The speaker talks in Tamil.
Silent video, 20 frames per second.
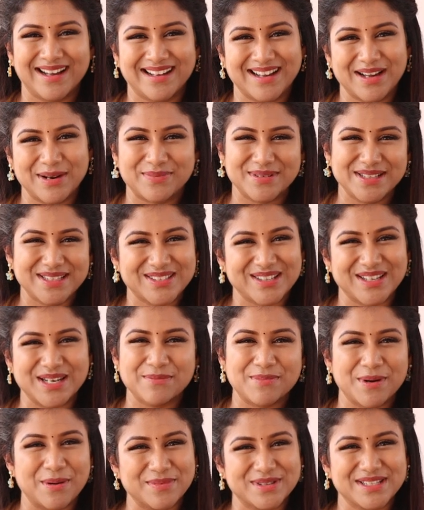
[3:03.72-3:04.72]
தாங்க அப்படின்னு
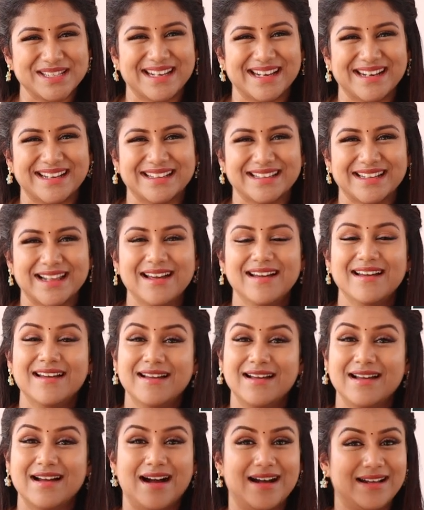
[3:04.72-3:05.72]
சொல்லி பர்மிஷன் கேட்டிருந்தேன்
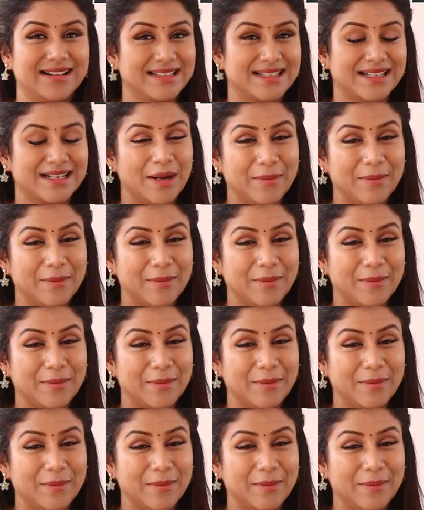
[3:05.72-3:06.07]
அந்த